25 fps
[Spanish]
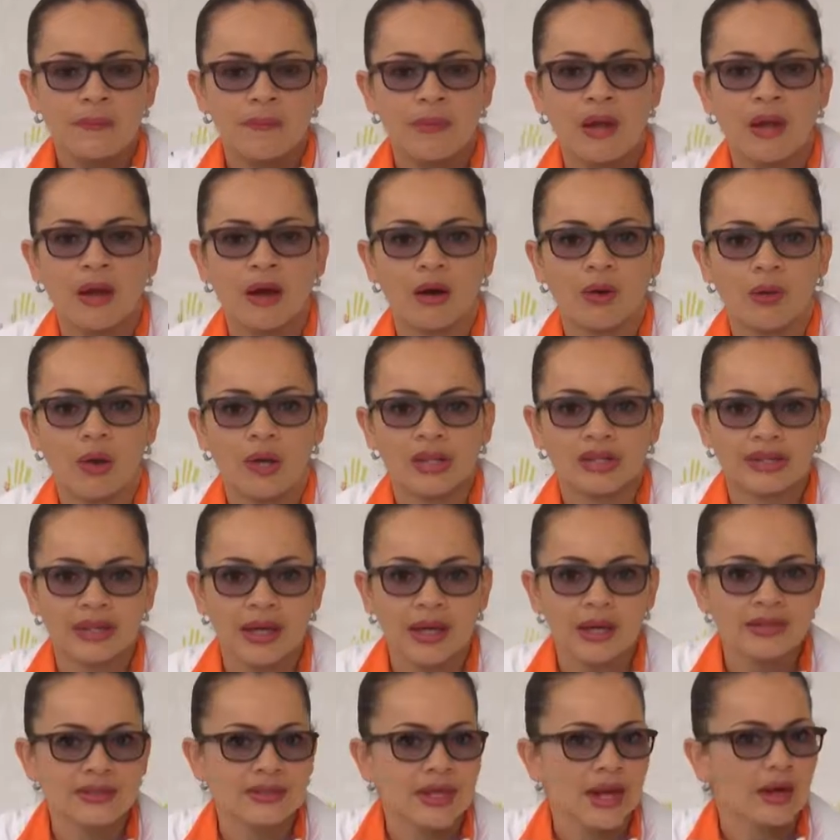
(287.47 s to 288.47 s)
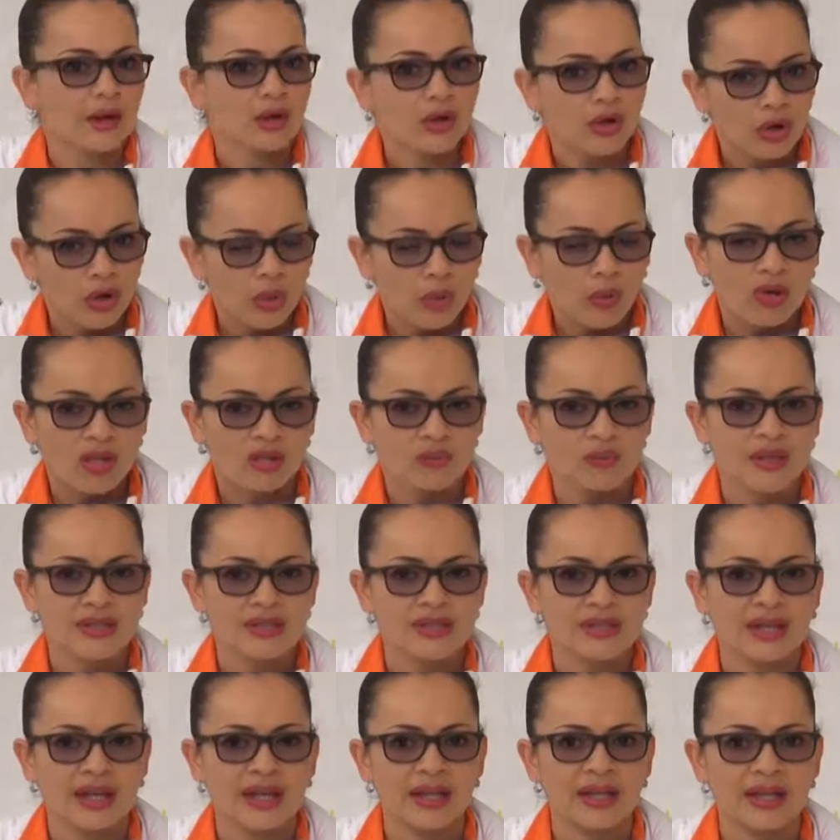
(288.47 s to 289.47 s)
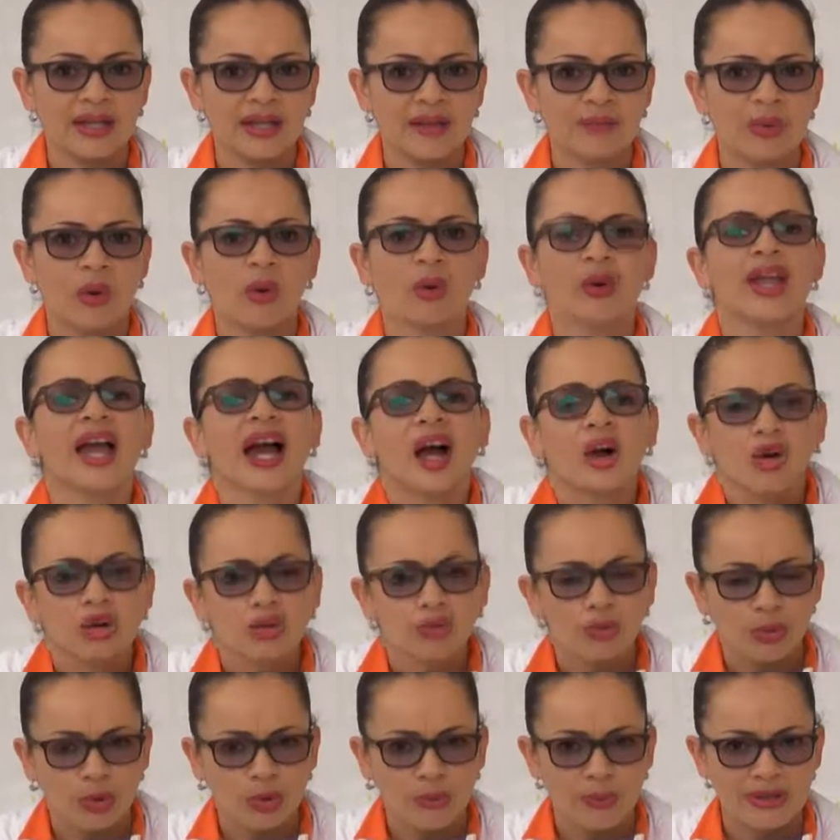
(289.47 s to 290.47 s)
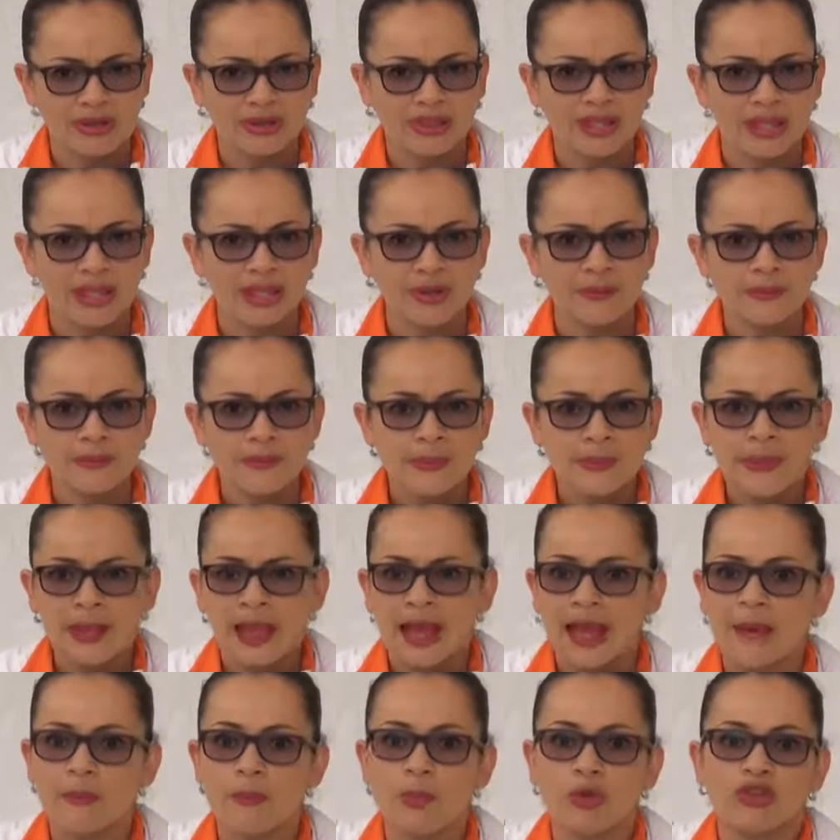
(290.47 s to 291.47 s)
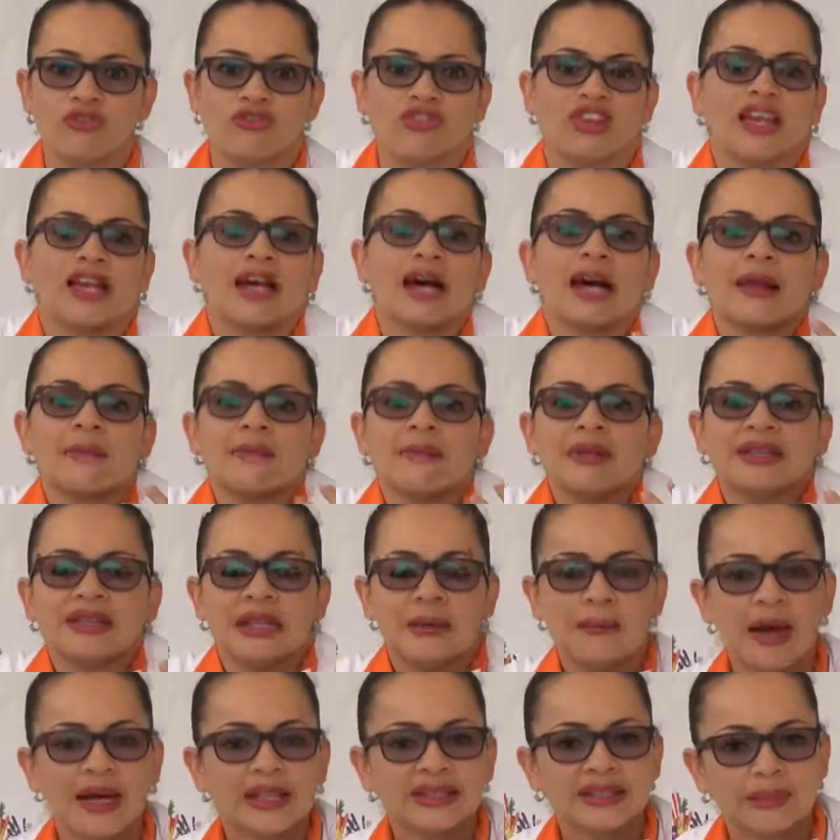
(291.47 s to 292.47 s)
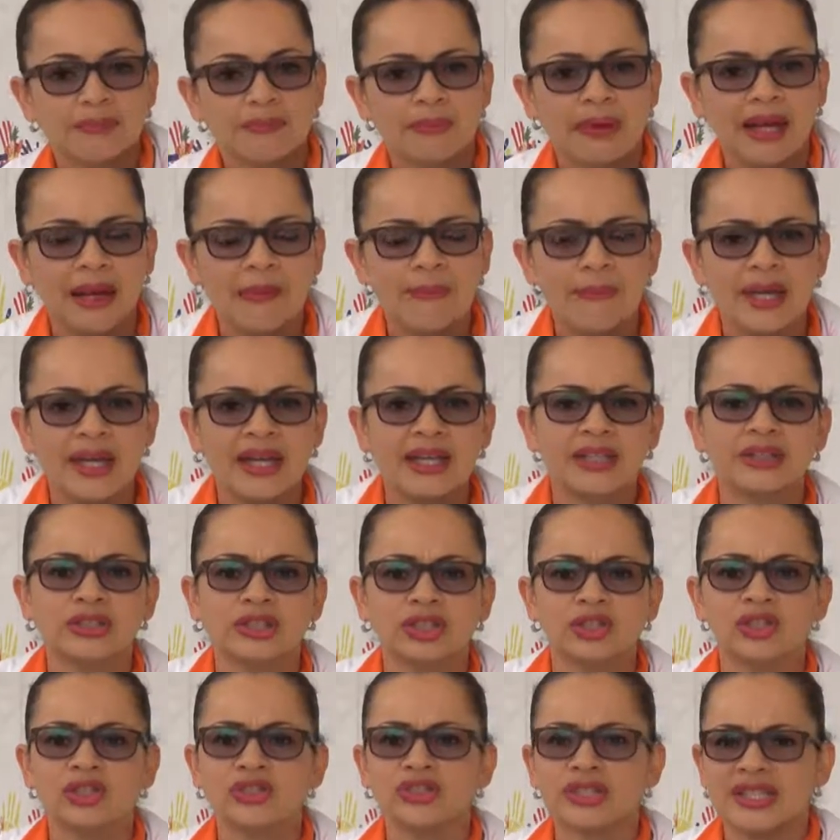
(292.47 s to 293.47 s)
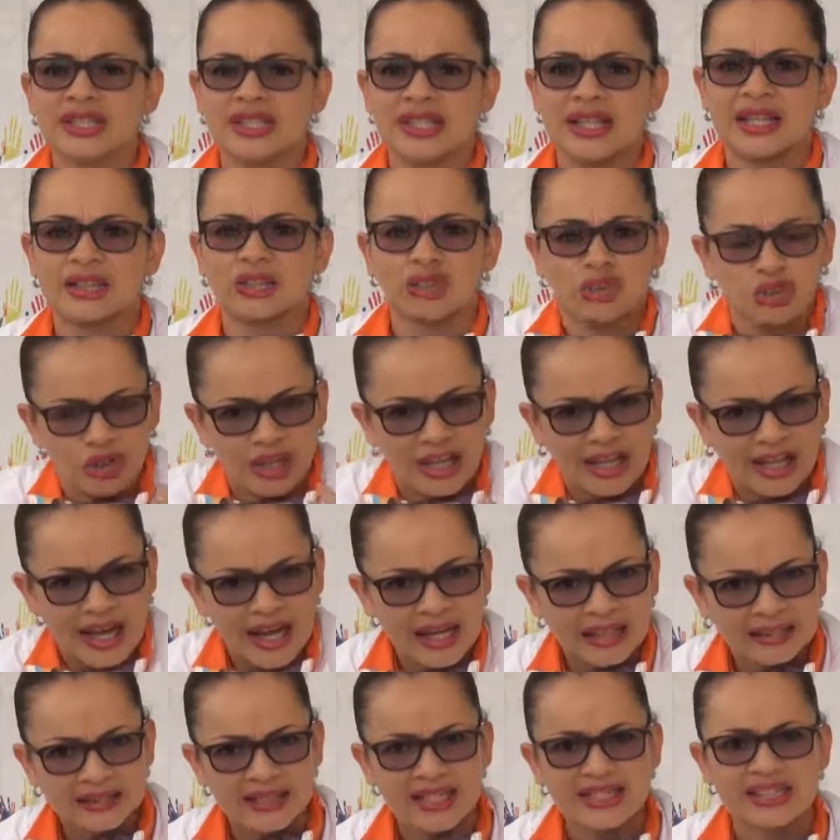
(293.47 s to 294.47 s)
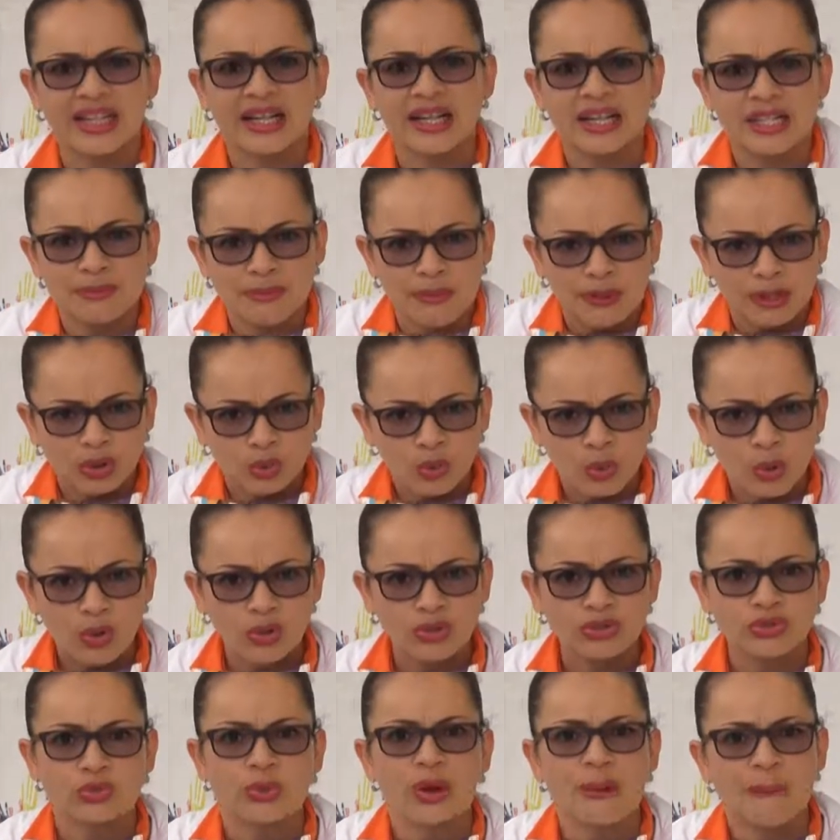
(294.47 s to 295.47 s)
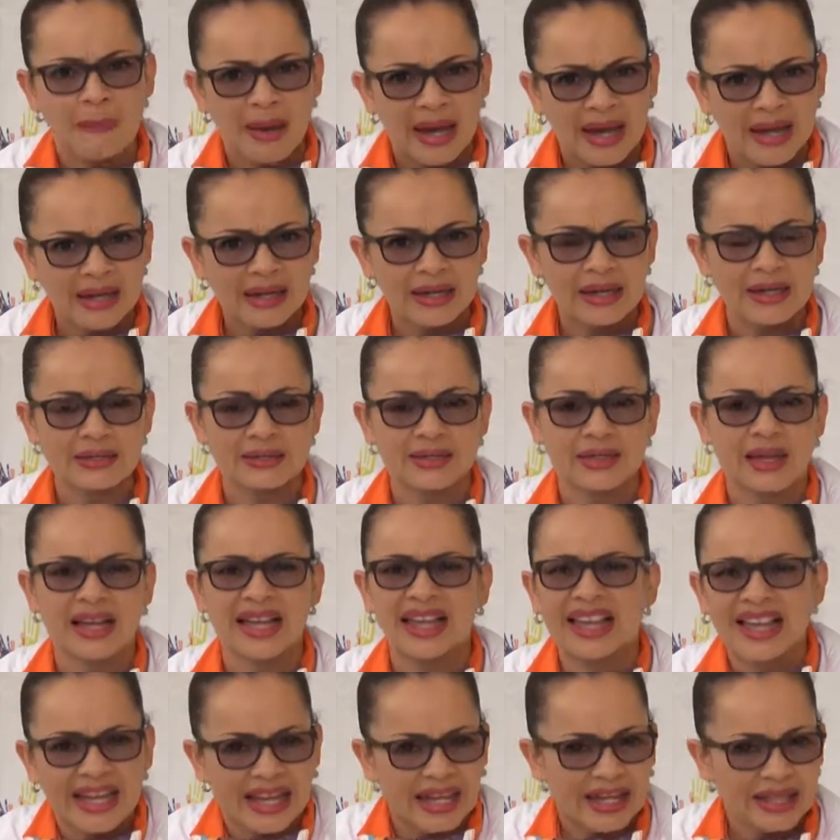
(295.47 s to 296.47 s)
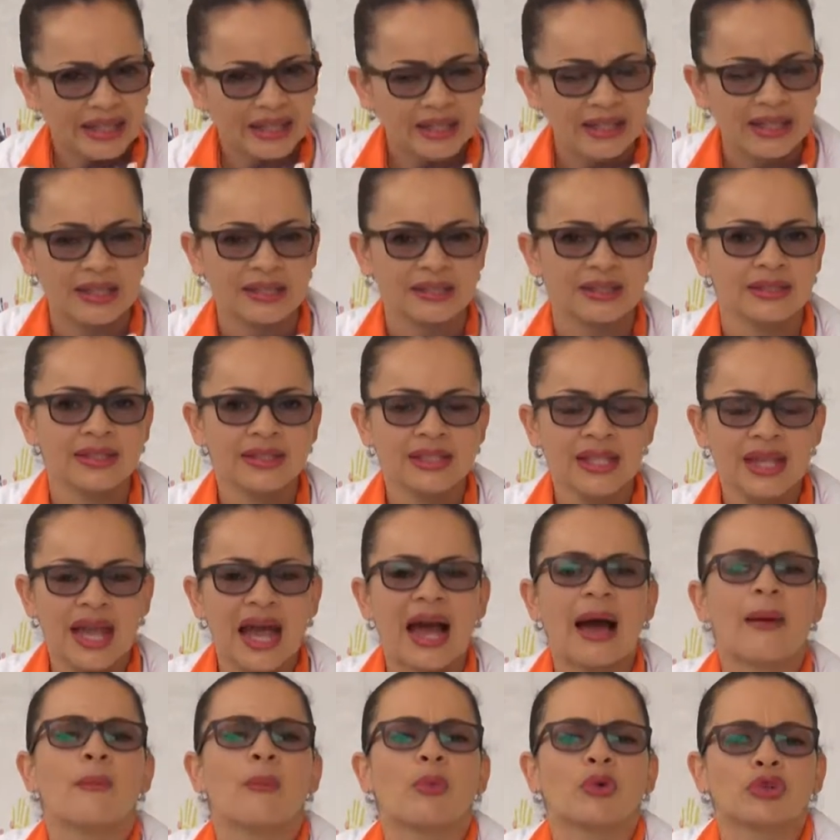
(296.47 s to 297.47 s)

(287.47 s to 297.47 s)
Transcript: me hago atrás, ya no lo vuelvo a hacer y me voy a comprometer a modificar mi tema de temperamentos, a ser tolerante, a ser respetuoso, a amarlas, a quererlas, a